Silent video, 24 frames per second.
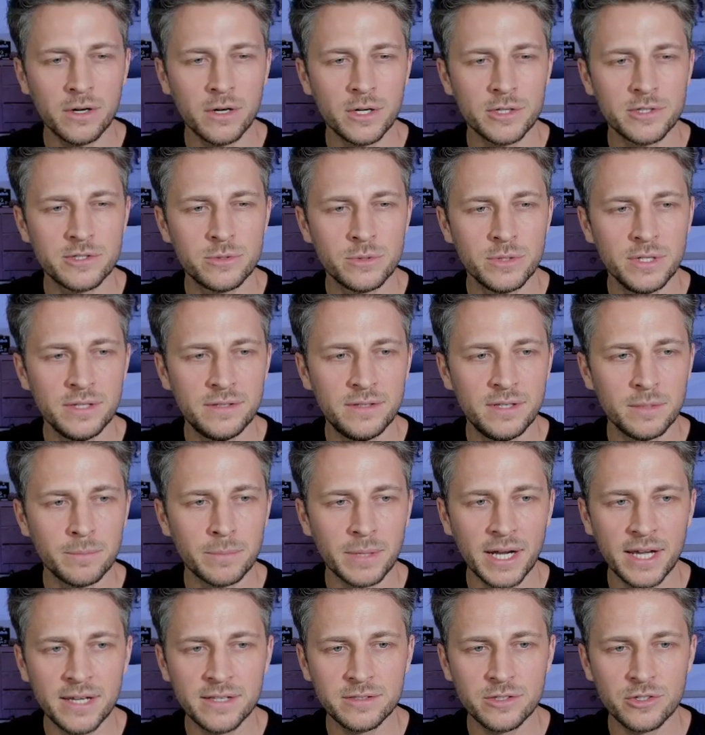hat zur richtigen
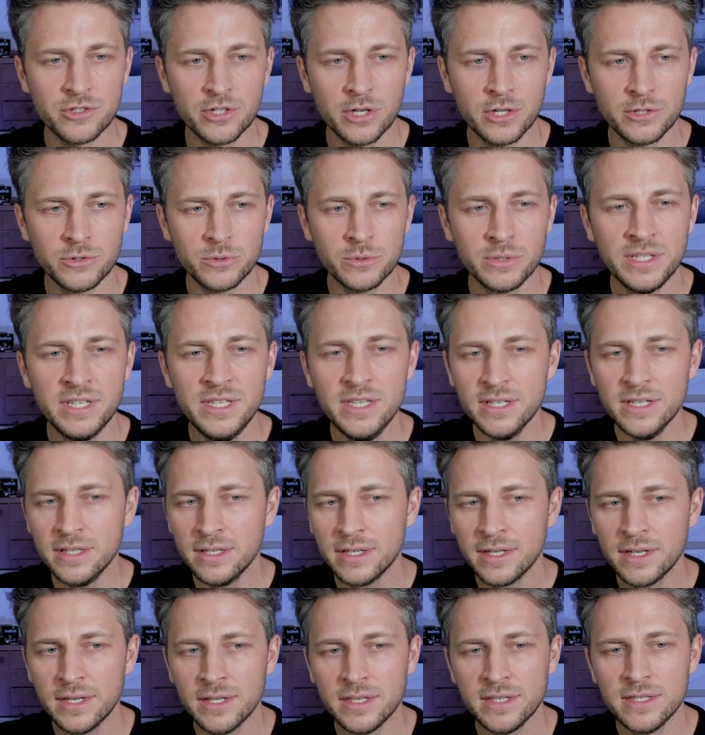Preisgestaltung, hier
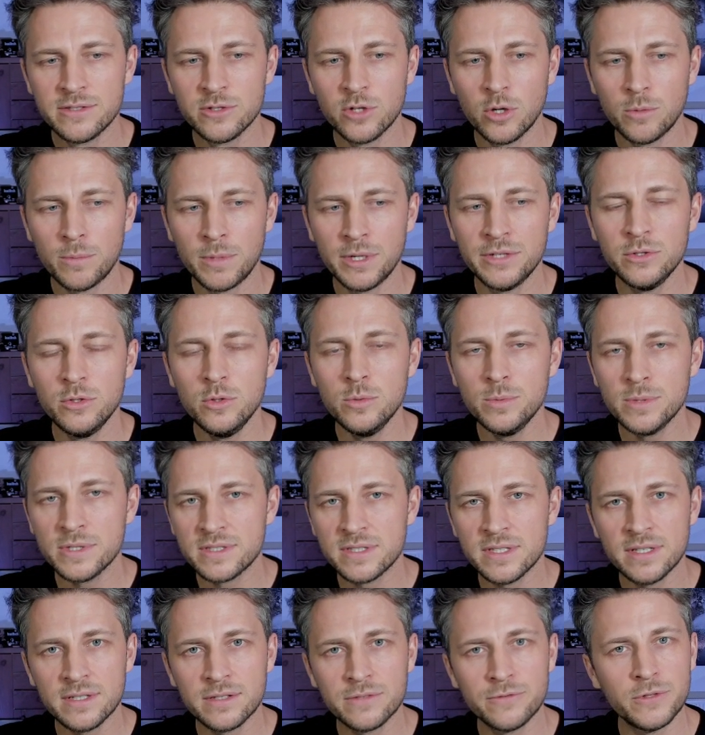ist nochmal die Übersicht.